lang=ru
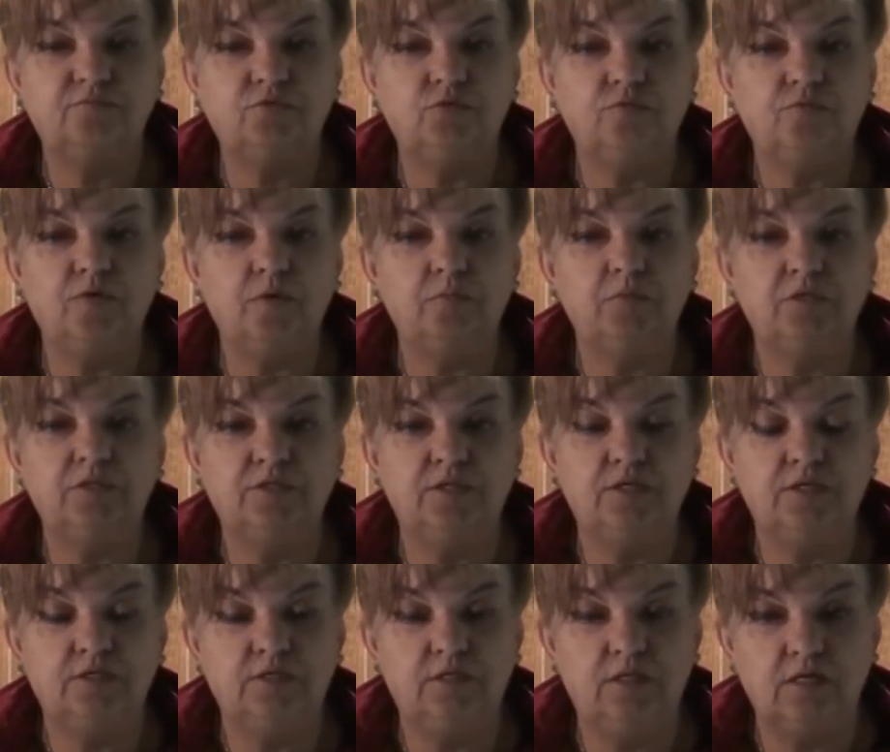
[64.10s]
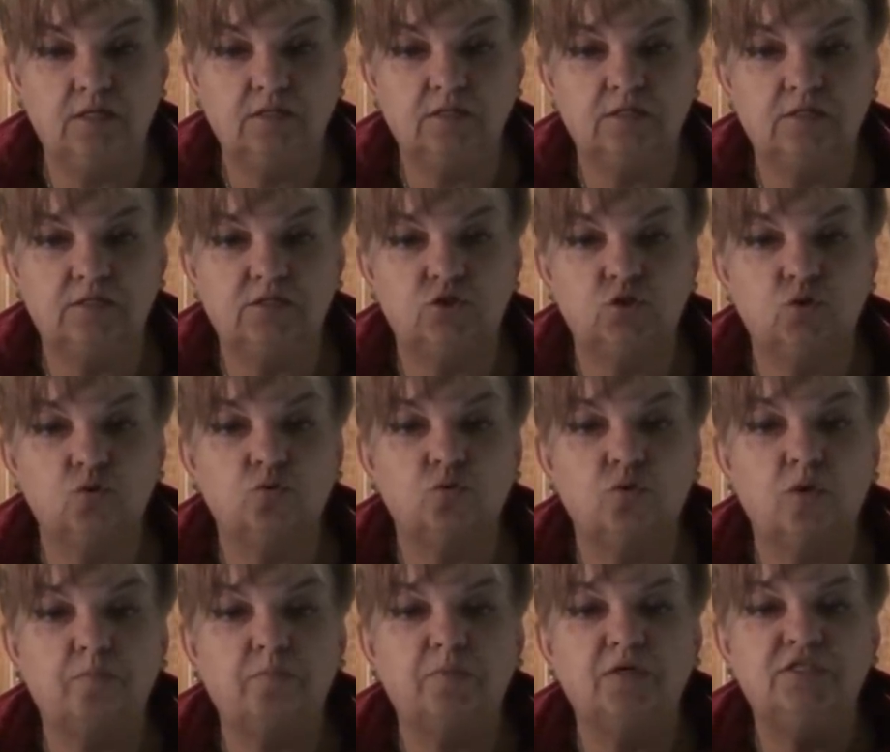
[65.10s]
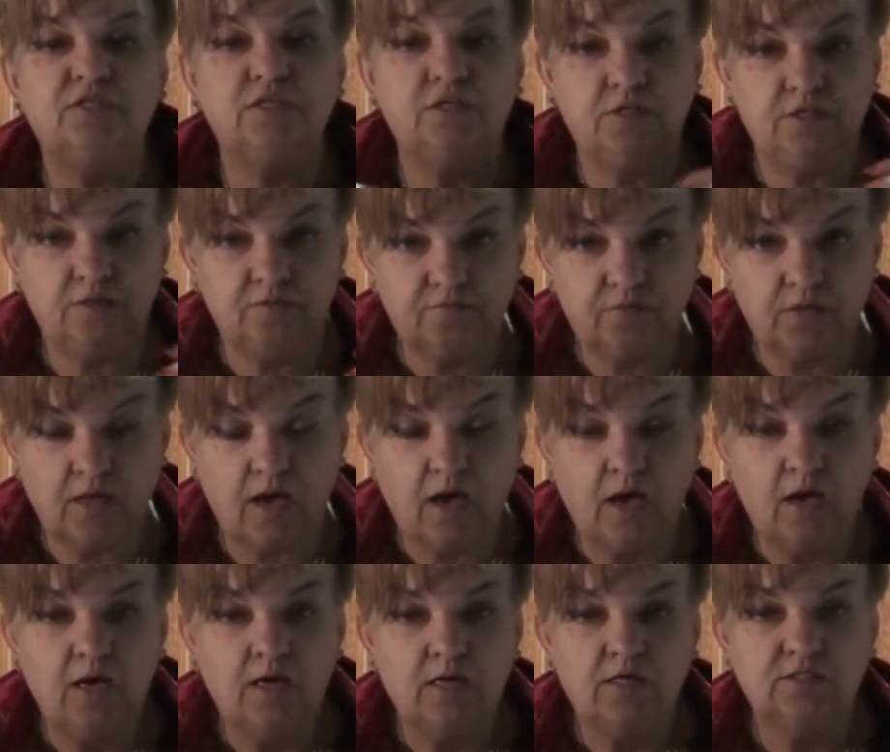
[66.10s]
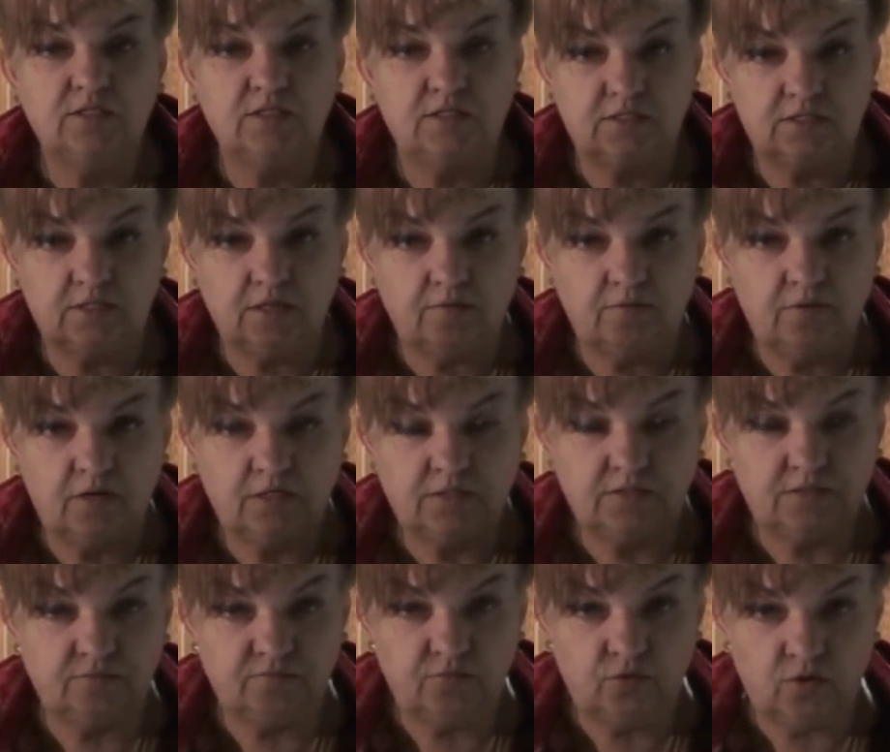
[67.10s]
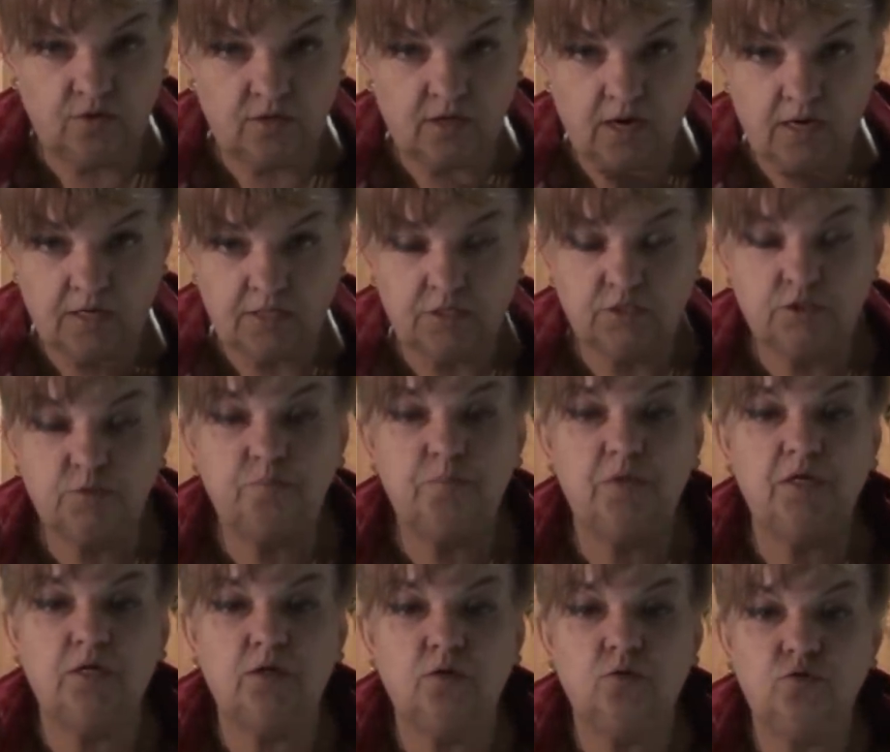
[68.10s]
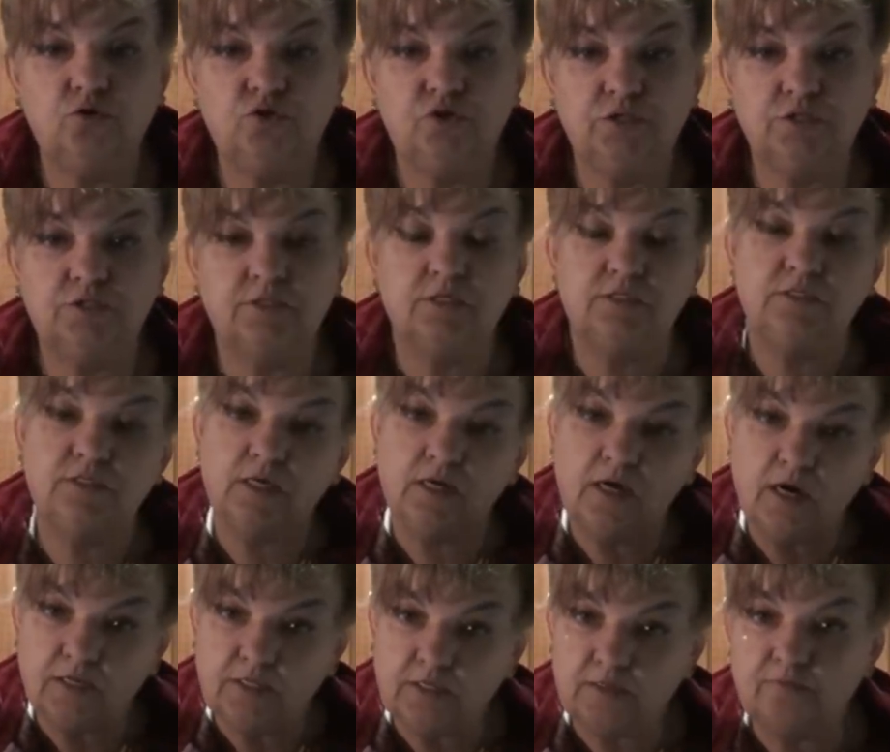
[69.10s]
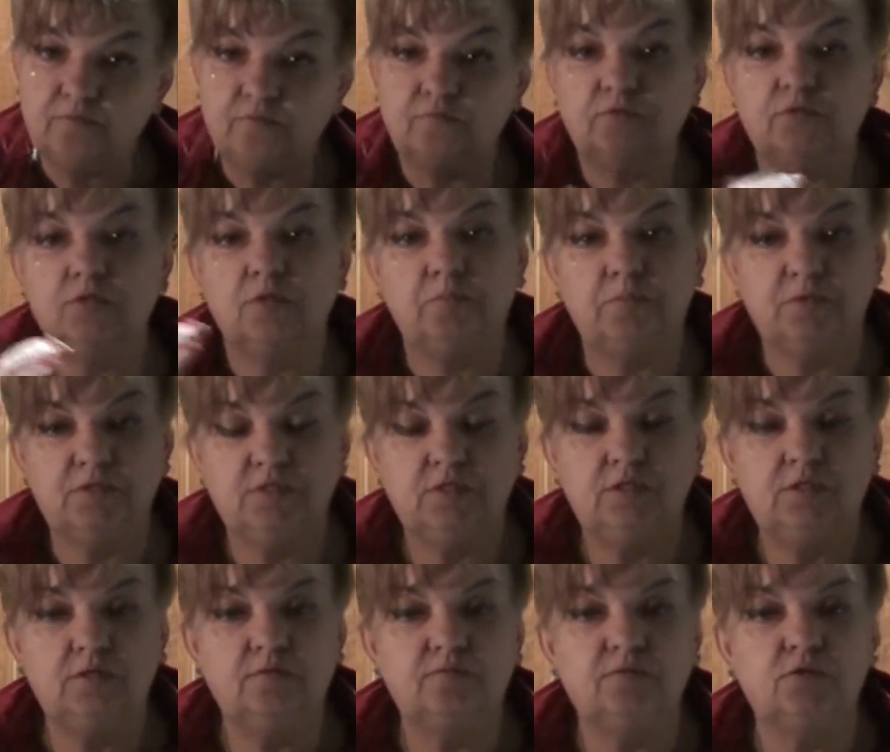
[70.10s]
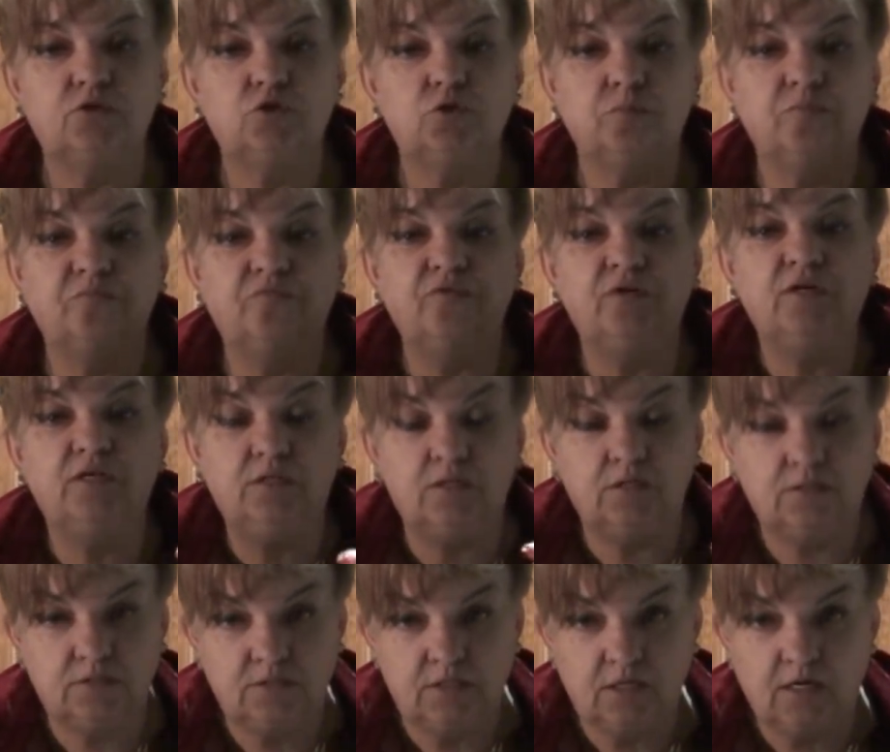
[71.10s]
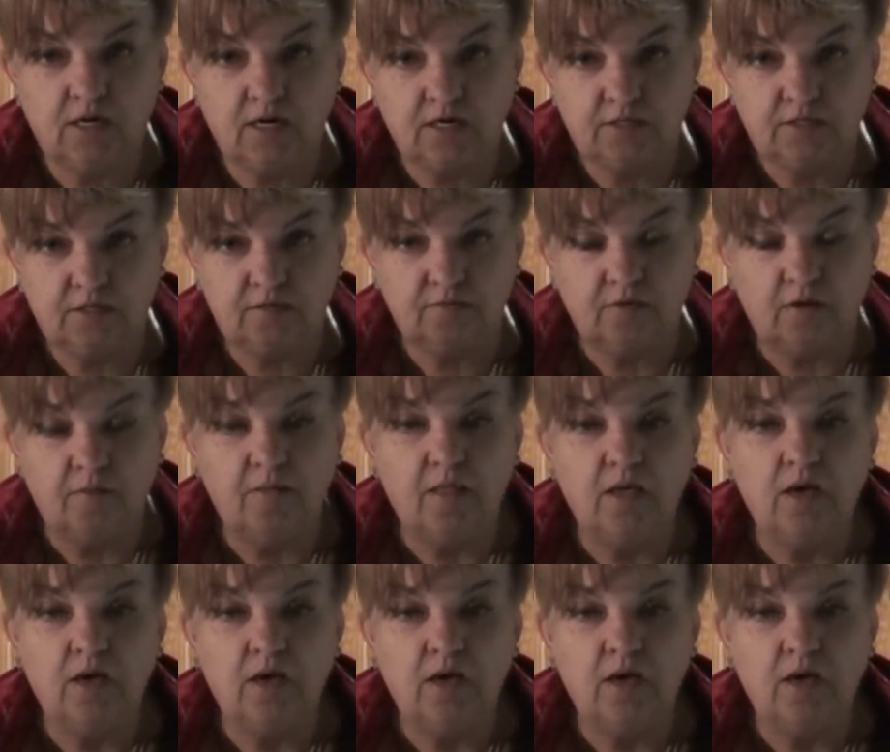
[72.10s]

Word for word: все время делать что-то позитивное, заставлять свой организм переключиться с негативного на позитивное, чтобы выйти из негатива.